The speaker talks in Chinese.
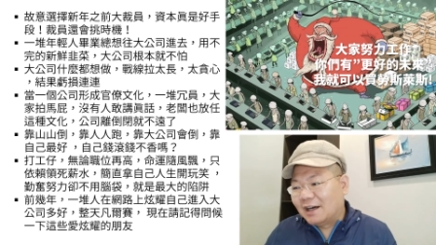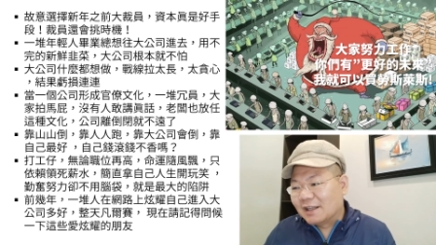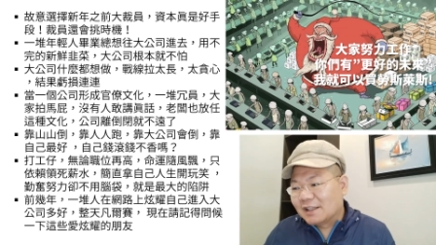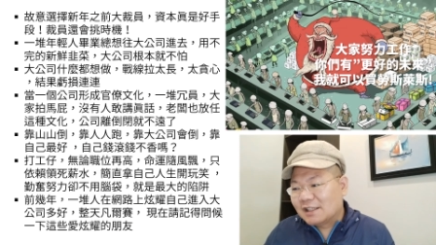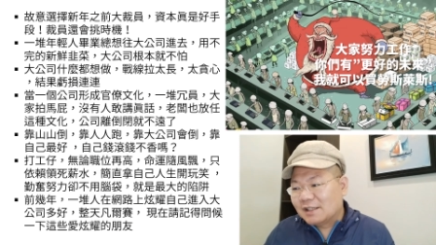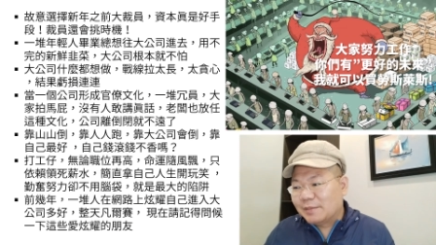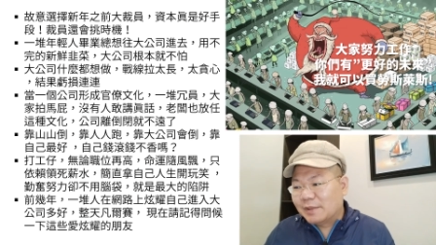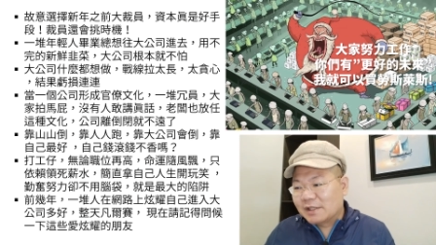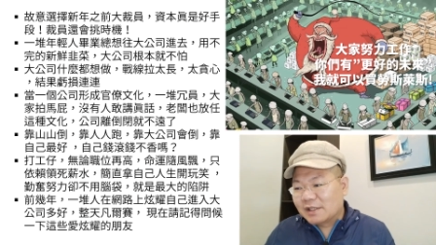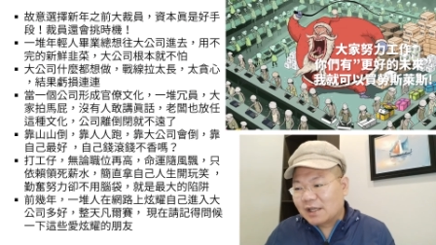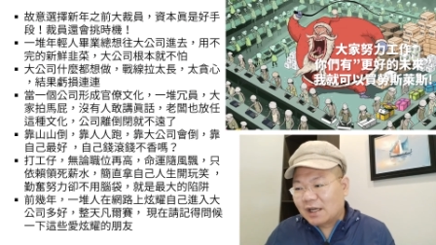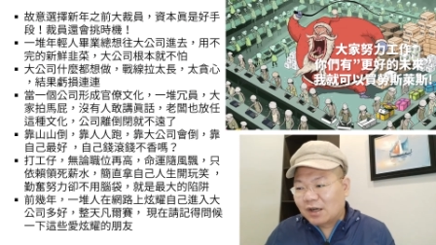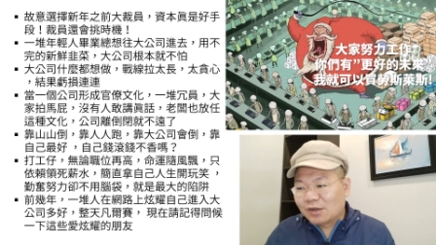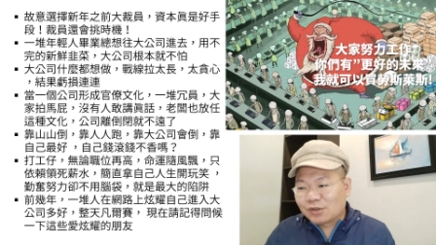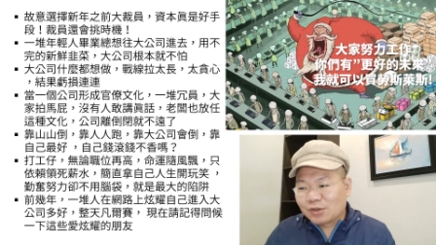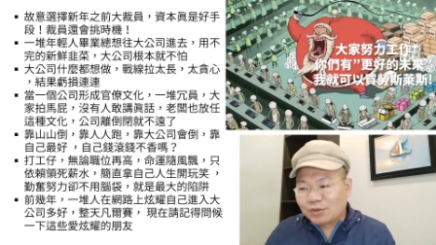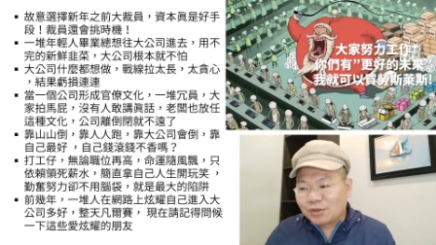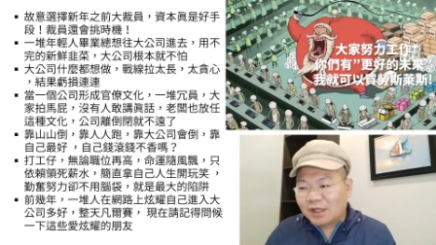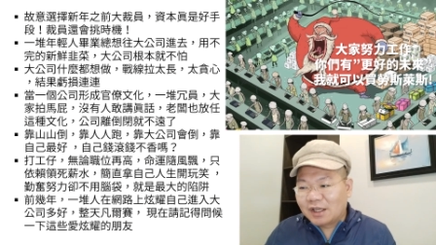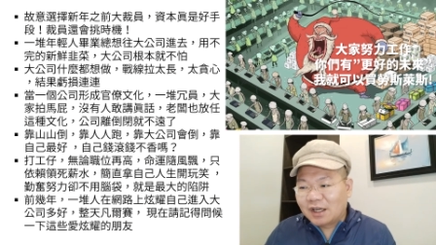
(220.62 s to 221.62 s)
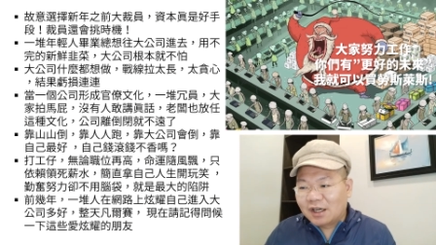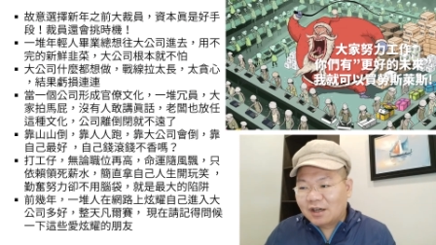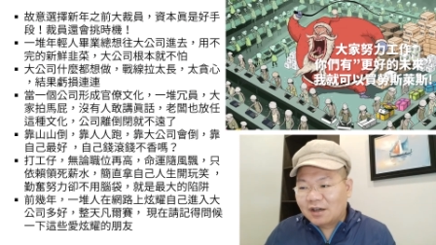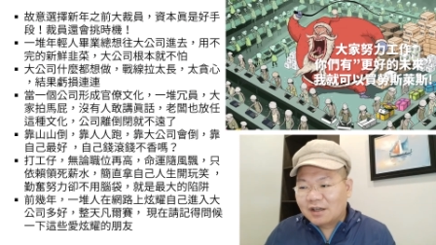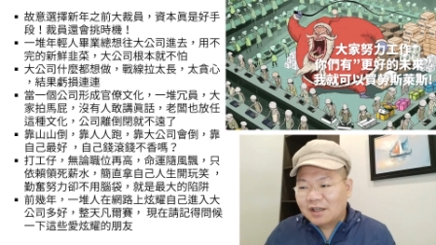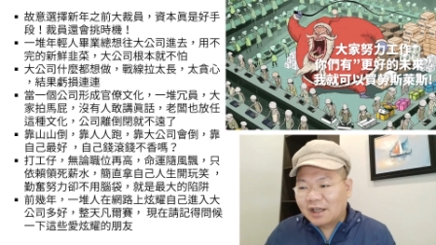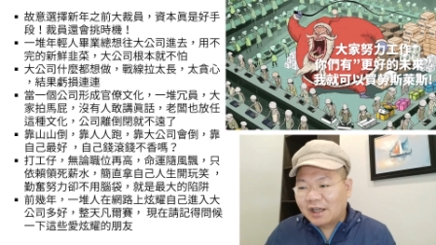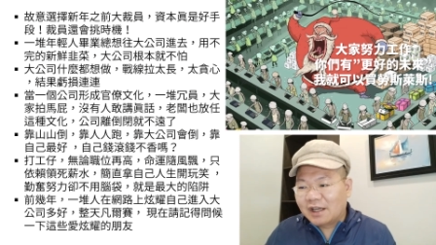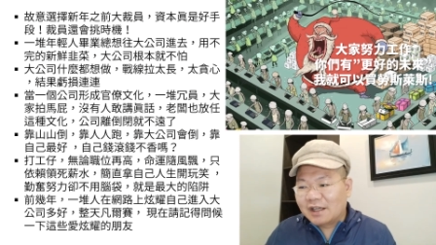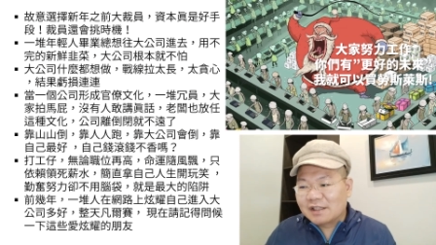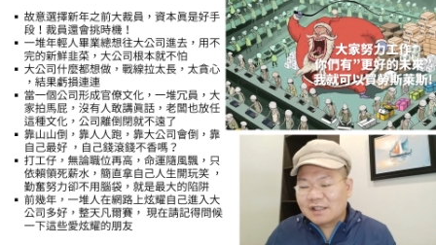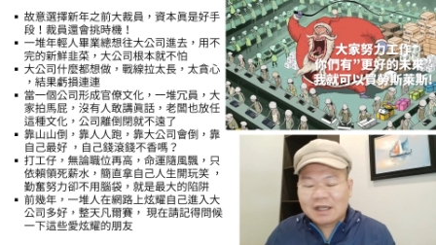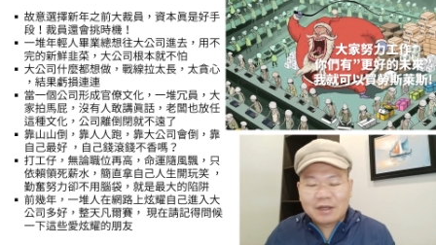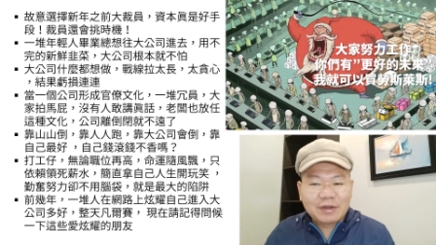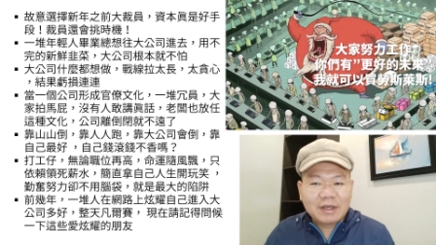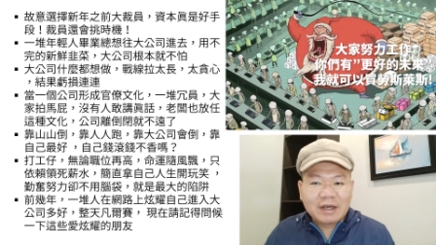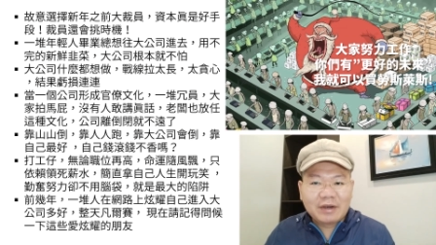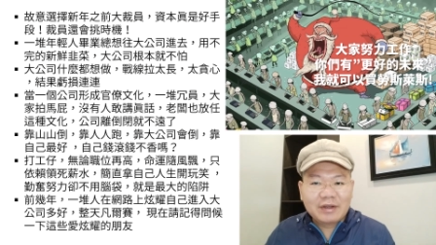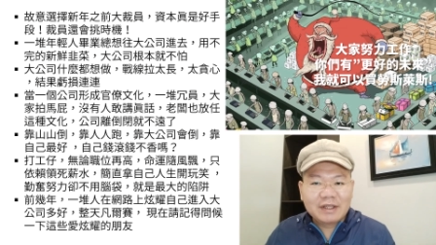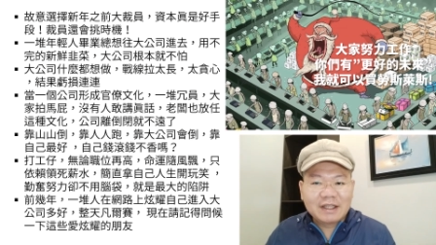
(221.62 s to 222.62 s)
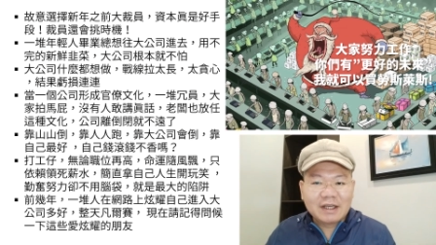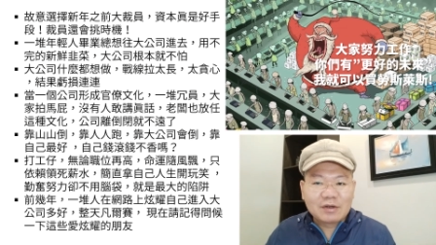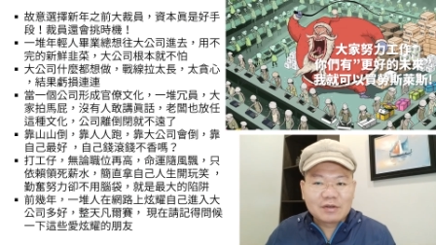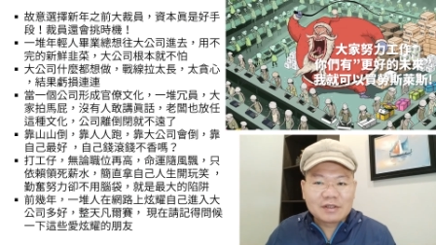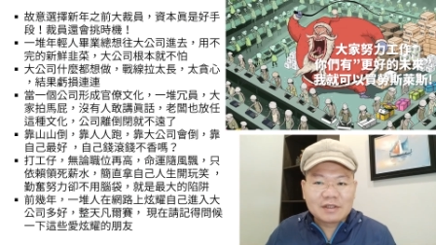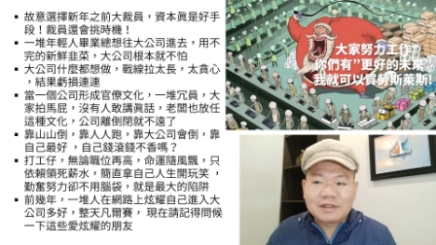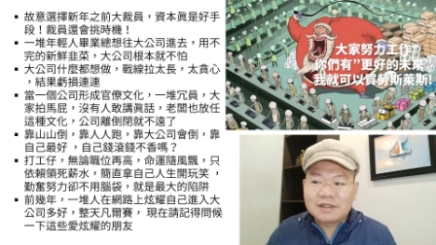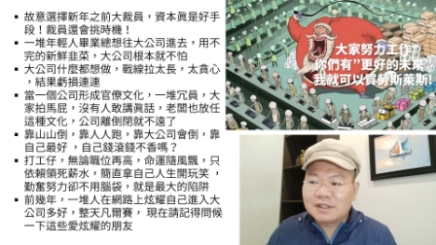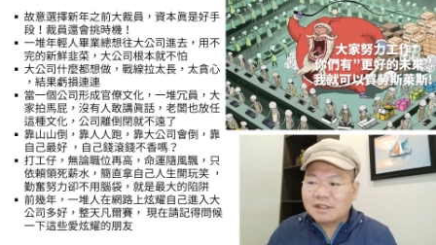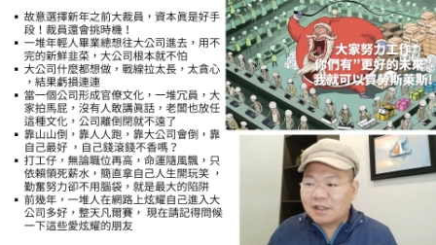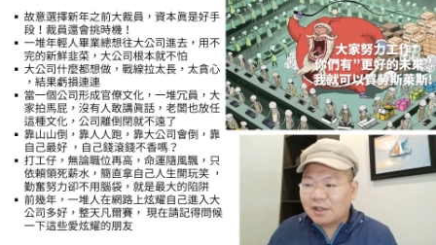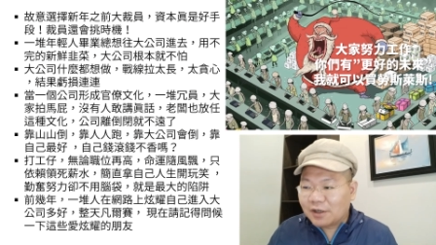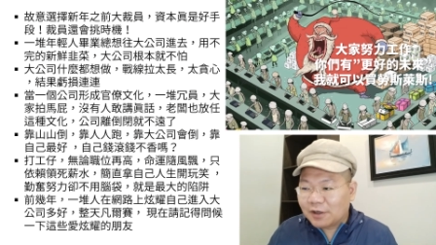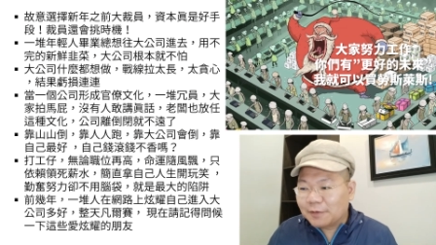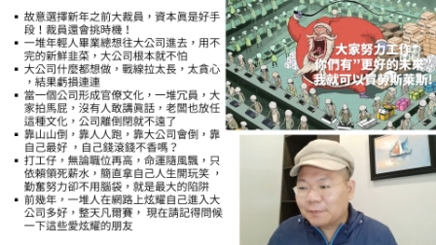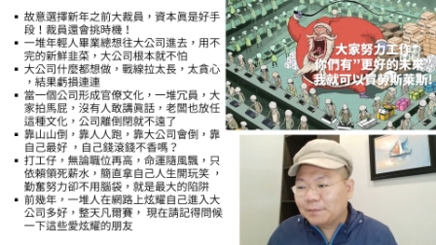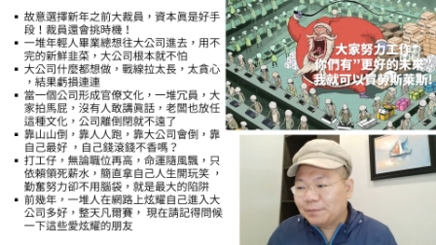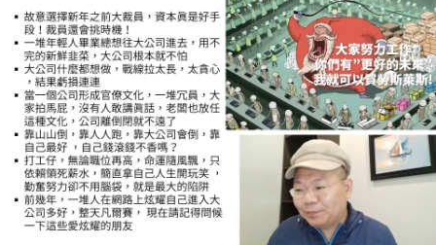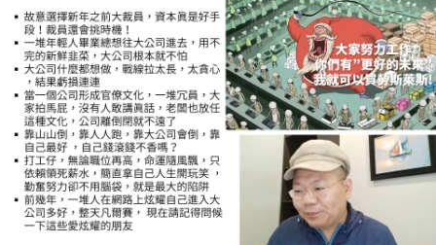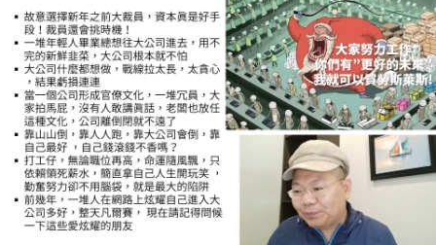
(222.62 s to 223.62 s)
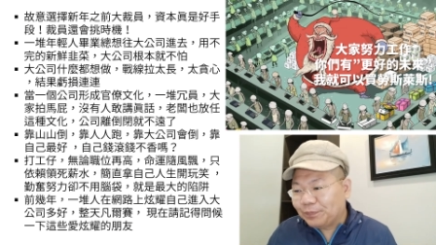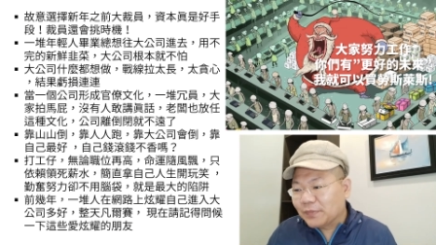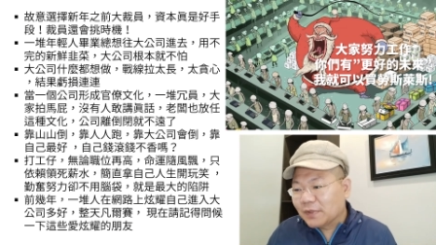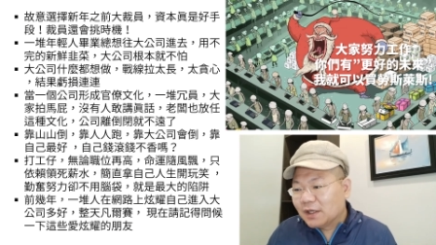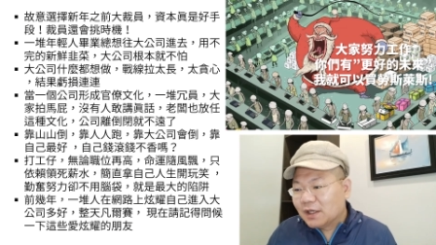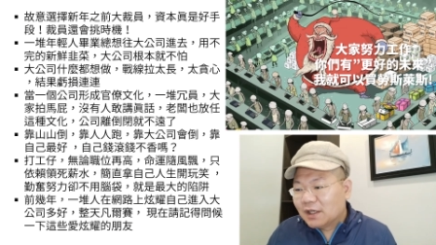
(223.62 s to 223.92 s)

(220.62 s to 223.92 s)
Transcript: 啊，资本真好手段啊，哎，裁员还会挑时机啊，哈，嗯，